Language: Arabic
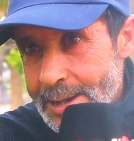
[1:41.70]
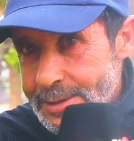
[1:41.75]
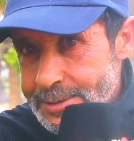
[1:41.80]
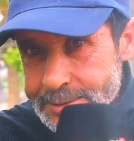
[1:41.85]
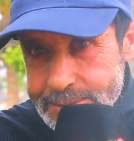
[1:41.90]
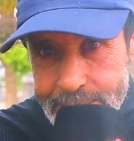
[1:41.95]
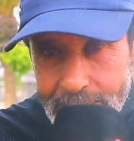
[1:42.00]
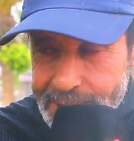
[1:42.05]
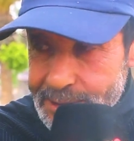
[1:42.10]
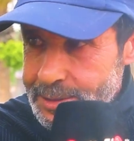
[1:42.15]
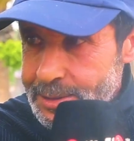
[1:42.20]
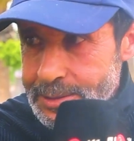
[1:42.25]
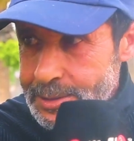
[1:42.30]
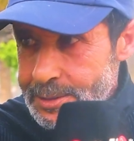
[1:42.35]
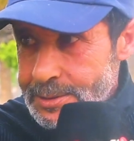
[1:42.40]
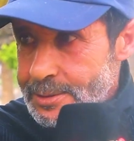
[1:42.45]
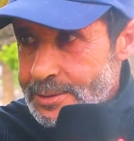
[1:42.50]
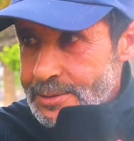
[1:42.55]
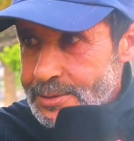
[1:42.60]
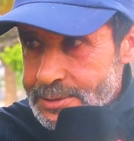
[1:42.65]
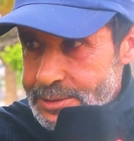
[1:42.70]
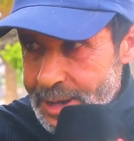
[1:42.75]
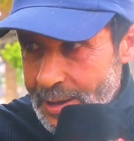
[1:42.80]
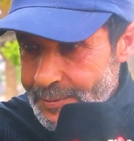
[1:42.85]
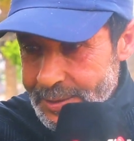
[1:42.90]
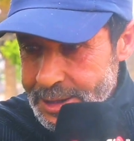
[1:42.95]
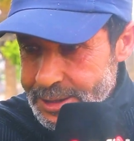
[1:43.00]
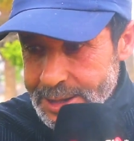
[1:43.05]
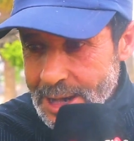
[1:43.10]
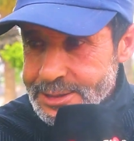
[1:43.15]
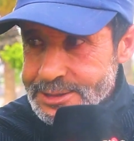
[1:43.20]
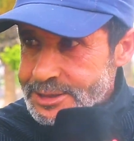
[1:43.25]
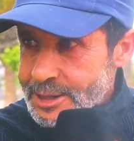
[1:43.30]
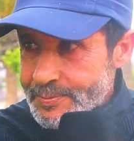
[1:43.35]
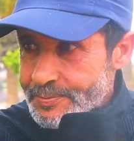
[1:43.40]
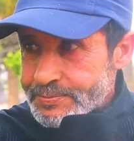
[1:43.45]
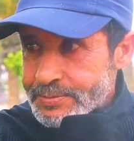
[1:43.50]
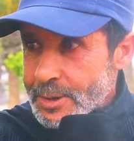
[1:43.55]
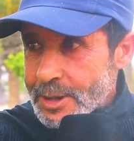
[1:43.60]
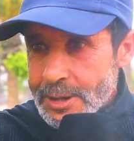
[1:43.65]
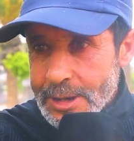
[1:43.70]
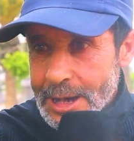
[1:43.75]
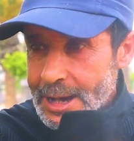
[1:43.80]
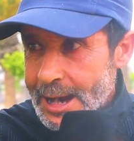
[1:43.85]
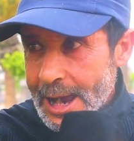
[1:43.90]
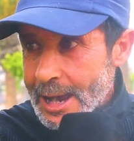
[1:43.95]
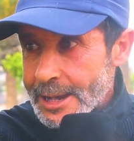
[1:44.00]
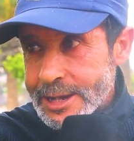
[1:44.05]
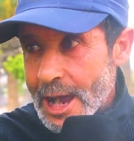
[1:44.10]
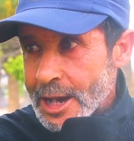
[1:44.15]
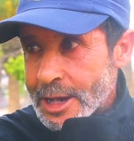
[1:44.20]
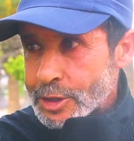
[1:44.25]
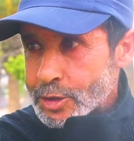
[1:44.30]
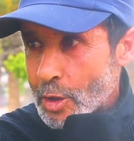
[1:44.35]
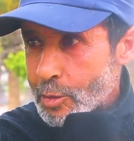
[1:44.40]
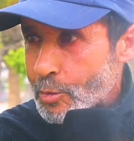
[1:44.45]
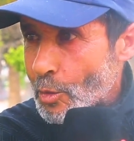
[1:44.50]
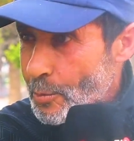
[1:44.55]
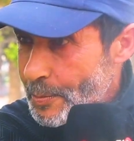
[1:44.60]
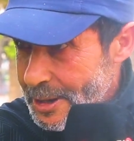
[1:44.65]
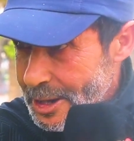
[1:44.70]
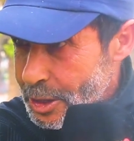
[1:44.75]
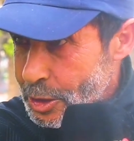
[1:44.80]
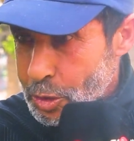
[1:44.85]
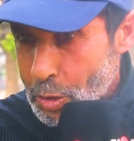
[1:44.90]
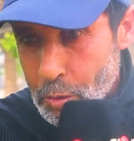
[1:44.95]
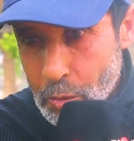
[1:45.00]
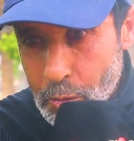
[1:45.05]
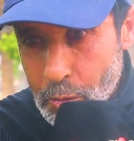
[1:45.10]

كت صافي كيتعصب اللي لقى حدا كيضربو بيدو